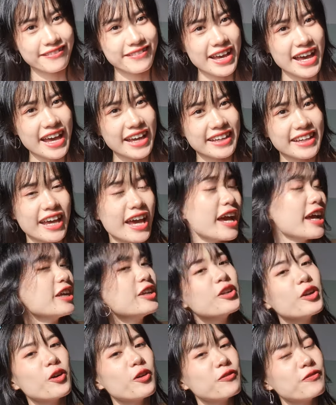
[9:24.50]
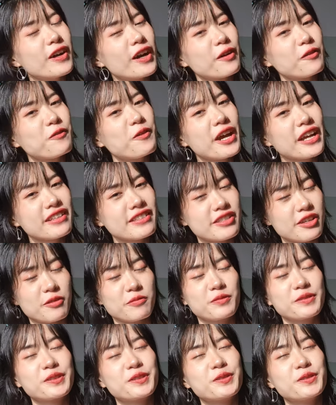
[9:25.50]
và cái đồ vật quan
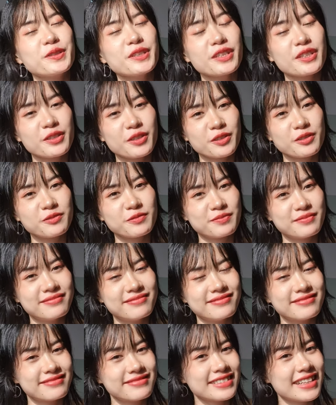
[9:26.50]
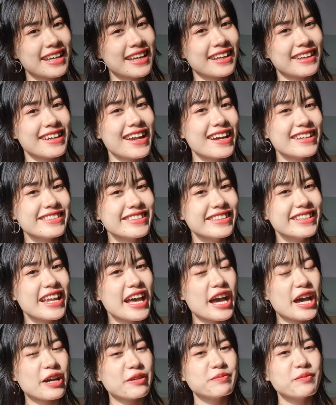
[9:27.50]
trọng cuối cùng đó chính
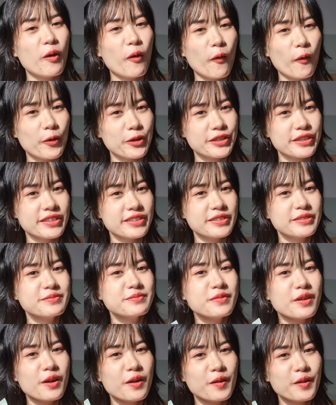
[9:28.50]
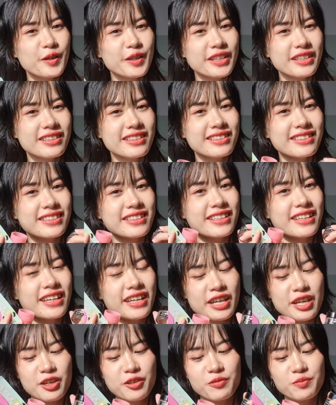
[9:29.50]
là bộ dưỡng môi
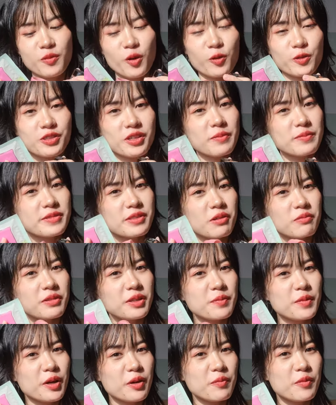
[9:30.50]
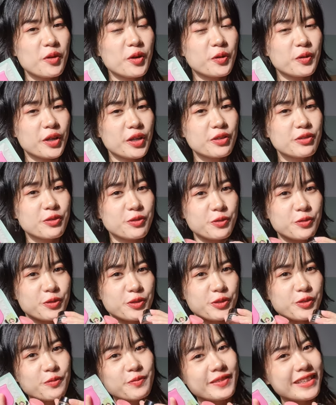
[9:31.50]
bộ chăm sóc cái bờ môi quyến rũ
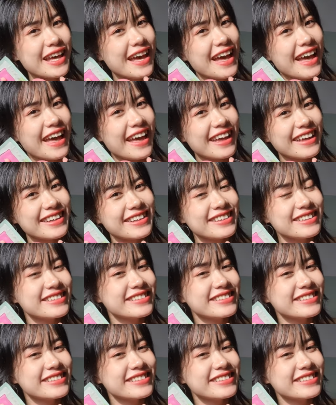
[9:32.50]
của chúng ta